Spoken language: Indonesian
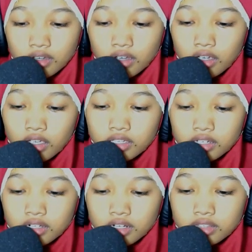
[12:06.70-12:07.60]

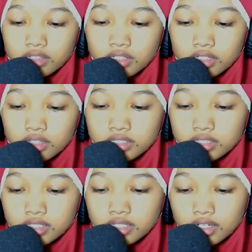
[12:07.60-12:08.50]
Ya, iklan tidak
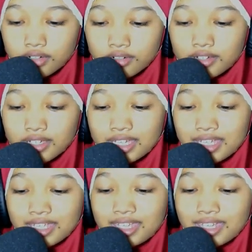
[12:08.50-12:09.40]
tersedia.
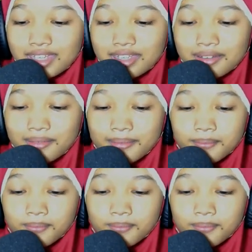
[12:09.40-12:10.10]
Oke. Okay.